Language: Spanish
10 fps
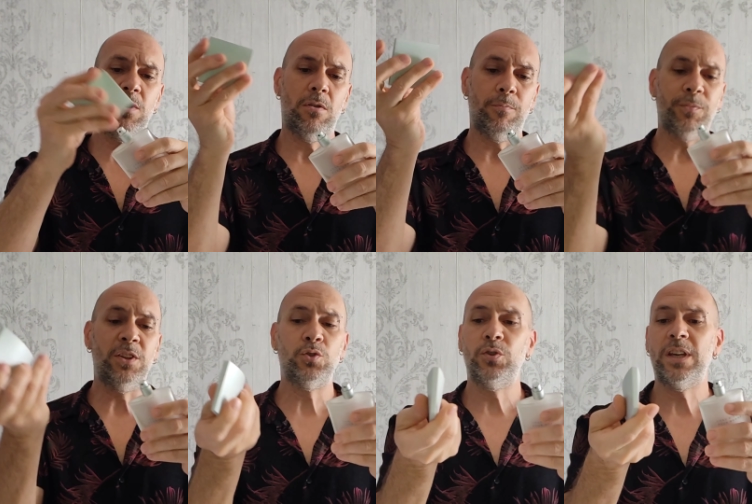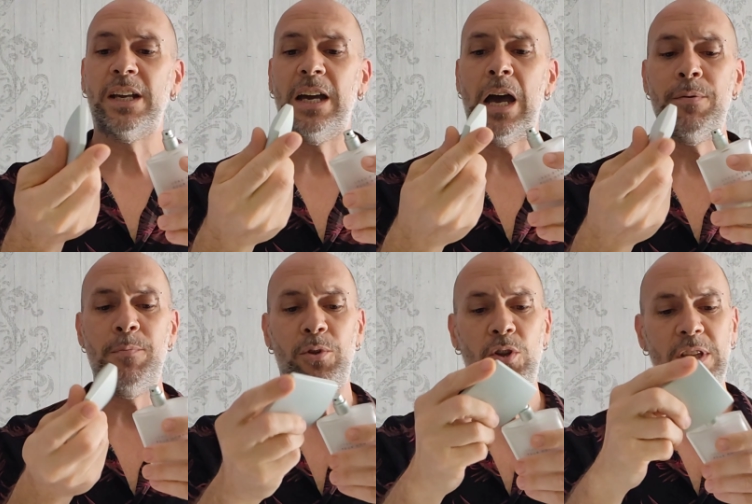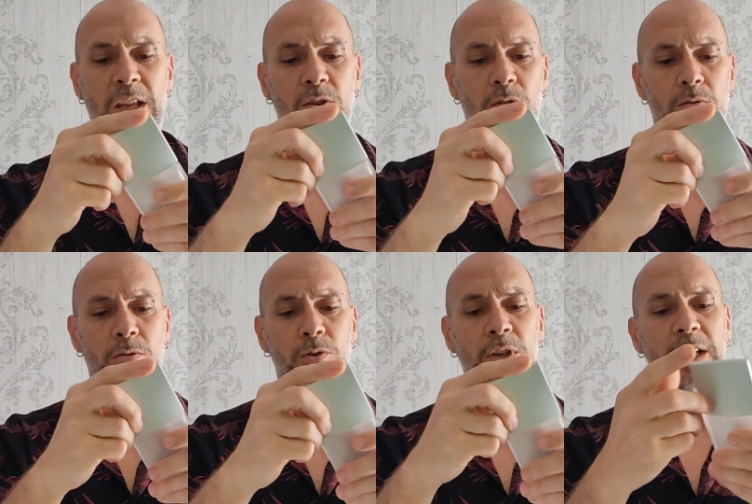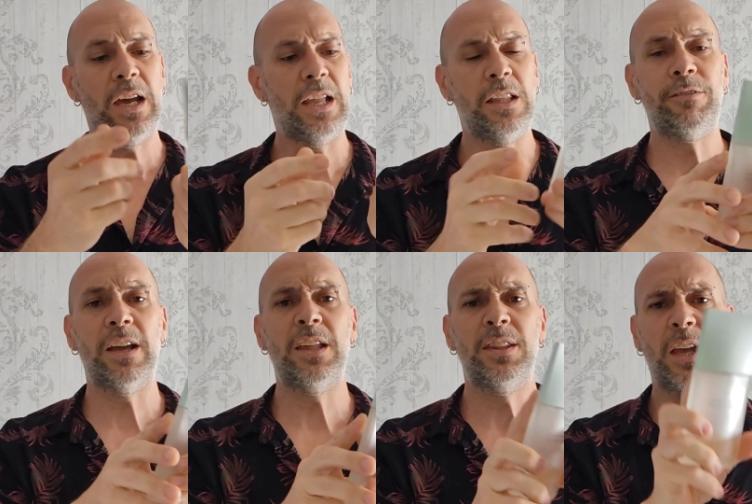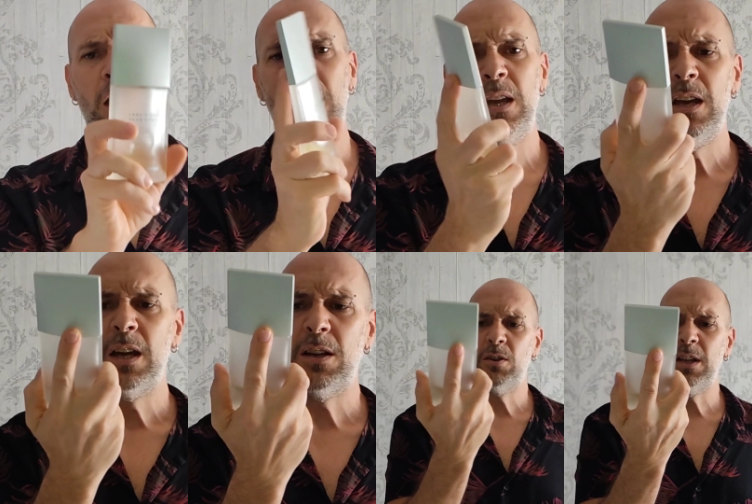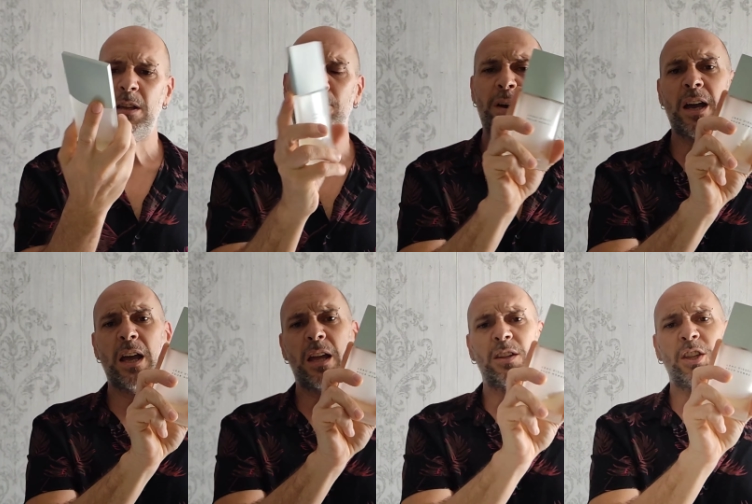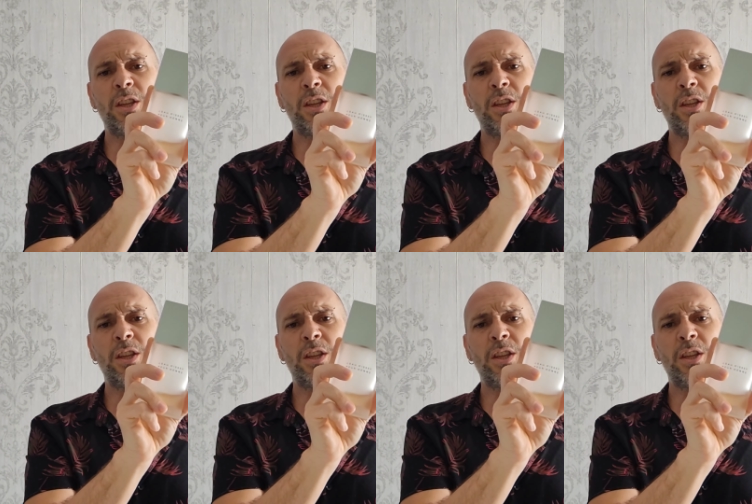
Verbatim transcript: mío en su día encajaba bien, pero ya no, encaja esta fragancia. Creo que llevo más de